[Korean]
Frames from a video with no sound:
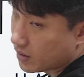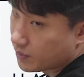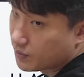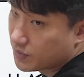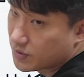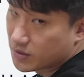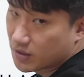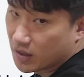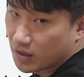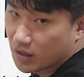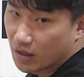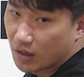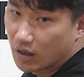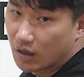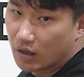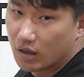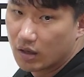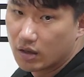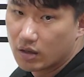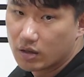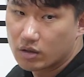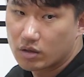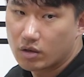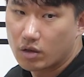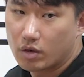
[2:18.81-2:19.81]
잡히잖아.
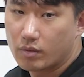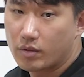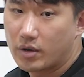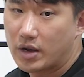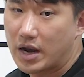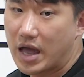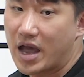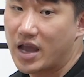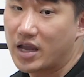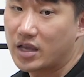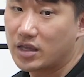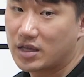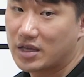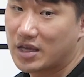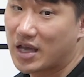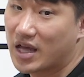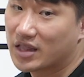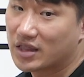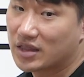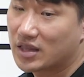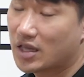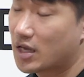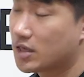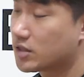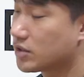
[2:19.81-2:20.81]
그러면 라인이
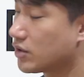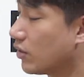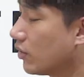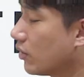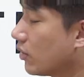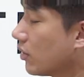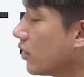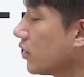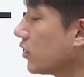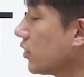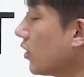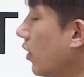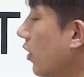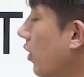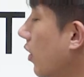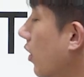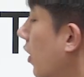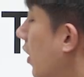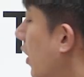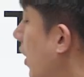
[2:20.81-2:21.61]
얕아져. 그래서